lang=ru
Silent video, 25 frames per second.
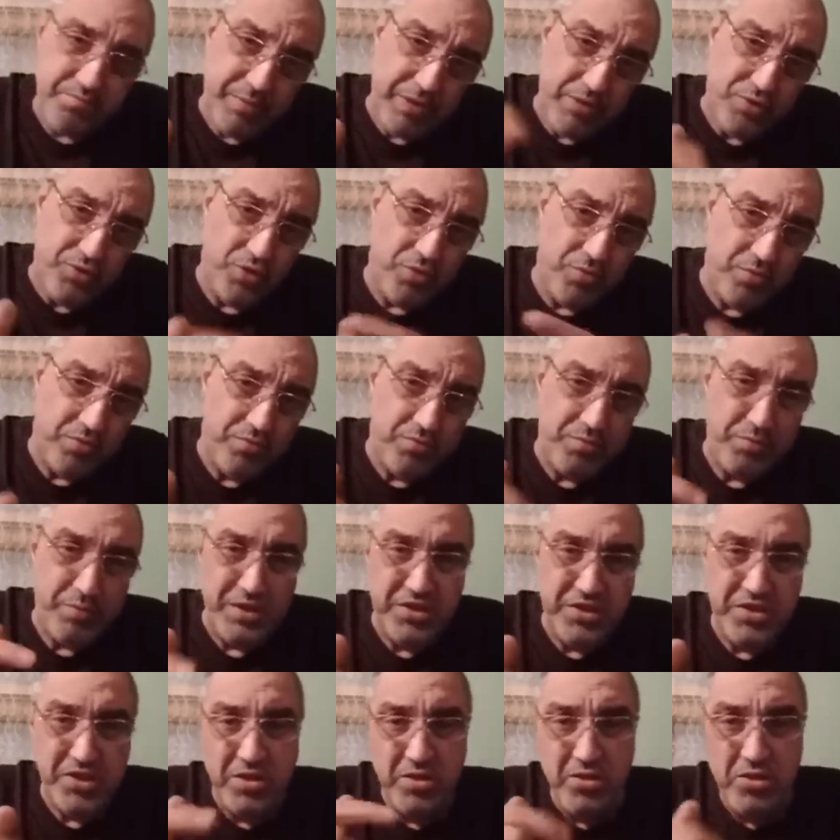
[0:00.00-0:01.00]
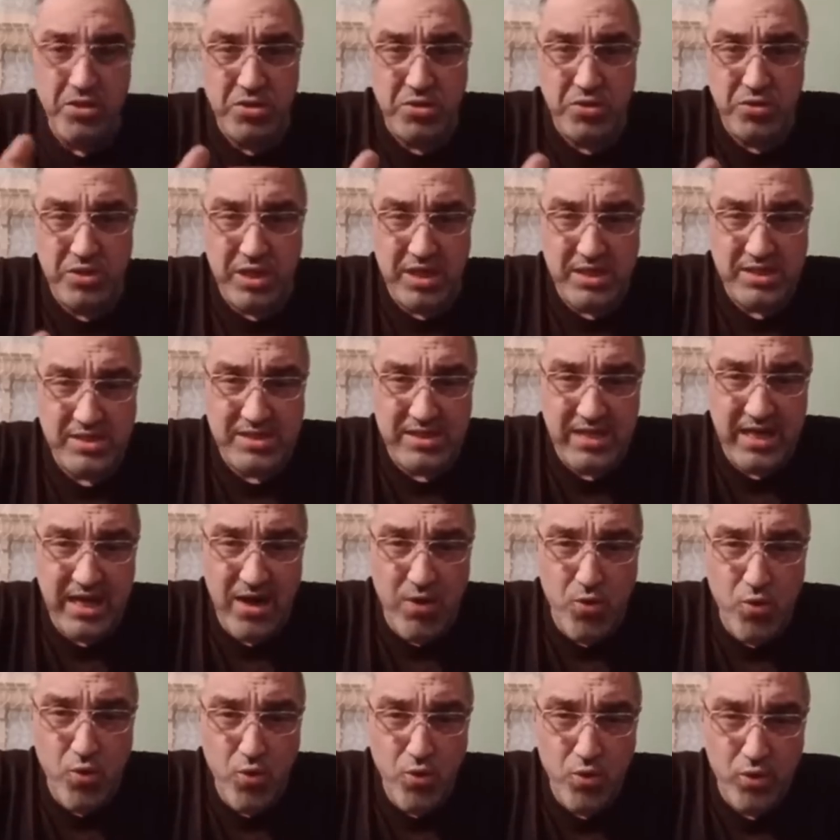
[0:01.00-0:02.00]
потом подтянули туда
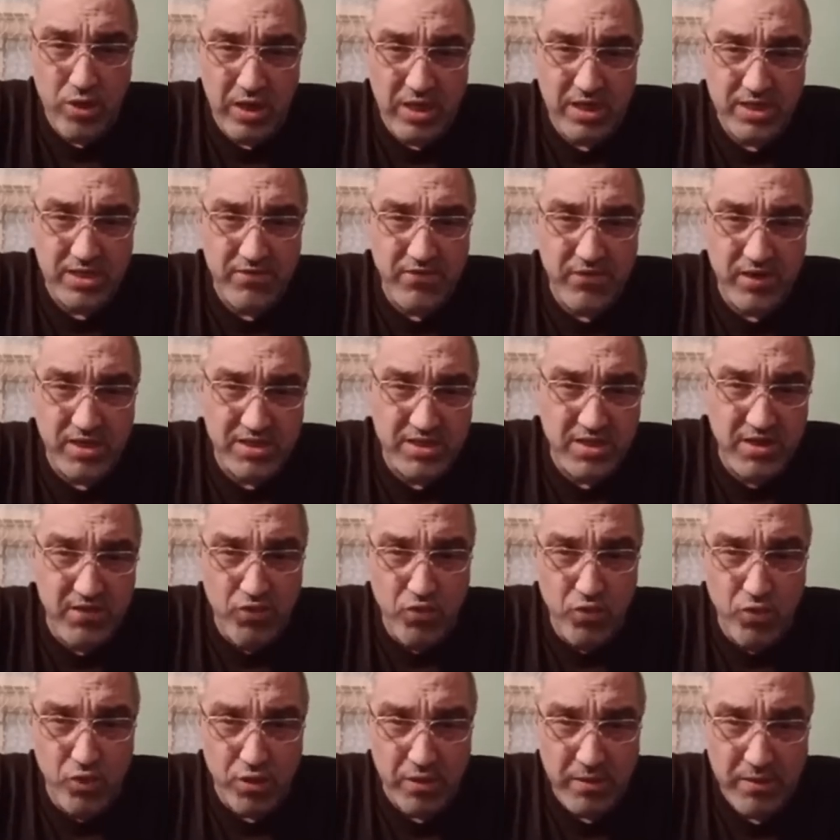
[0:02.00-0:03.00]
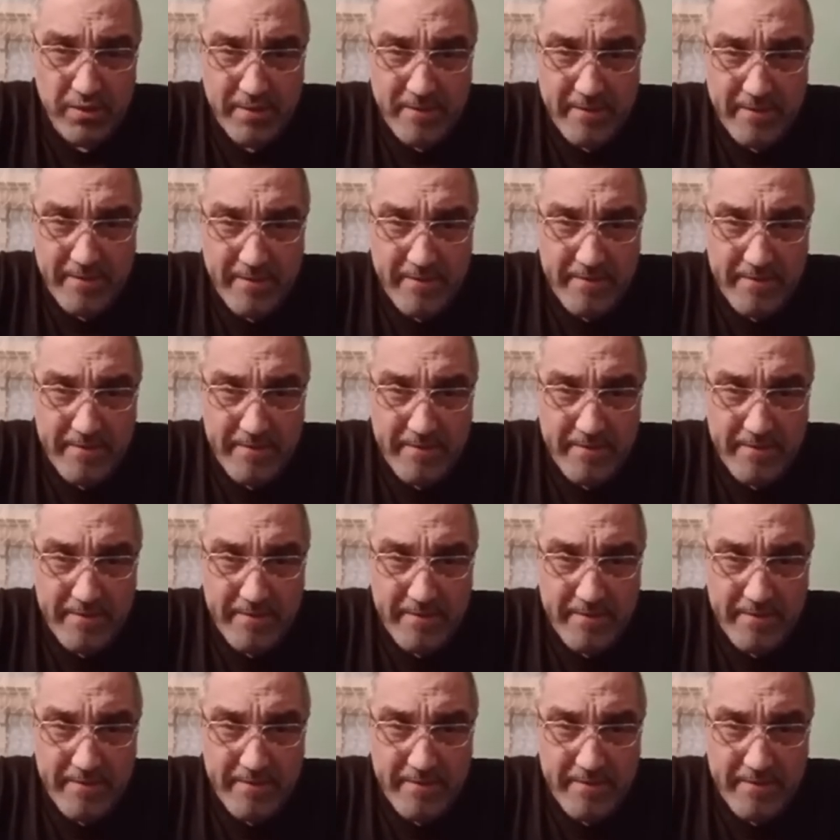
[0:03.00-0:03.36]
Сау в разговор.